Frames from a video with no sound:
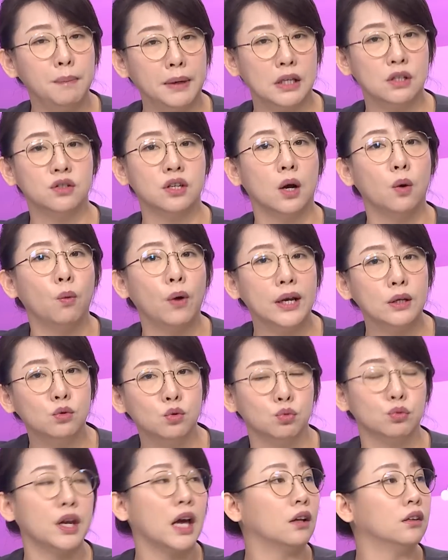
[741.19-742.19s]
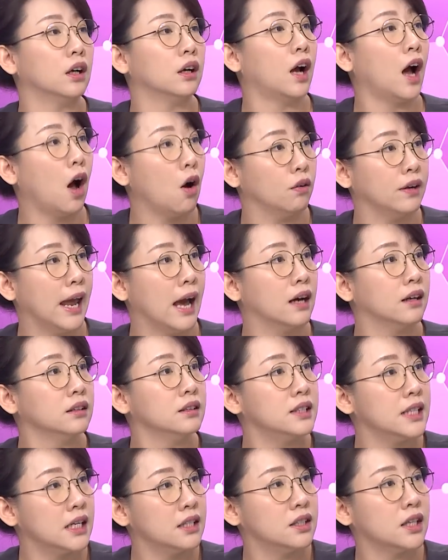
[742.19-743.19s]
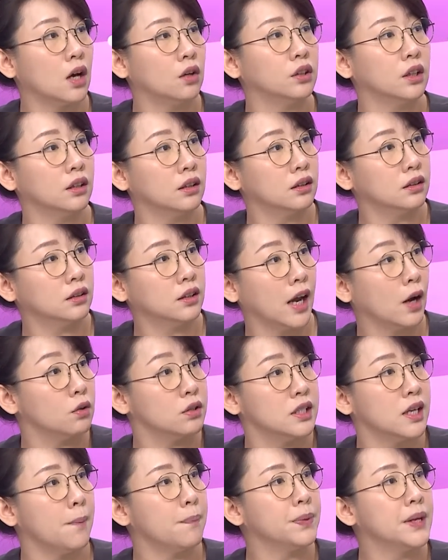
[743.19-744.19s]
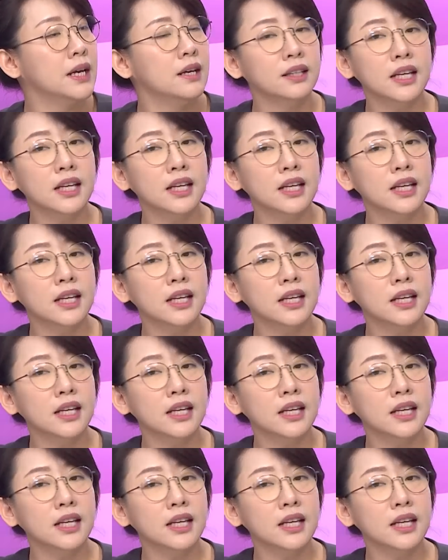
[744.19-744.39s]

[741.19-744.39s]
民生为主要的考量建交的条件。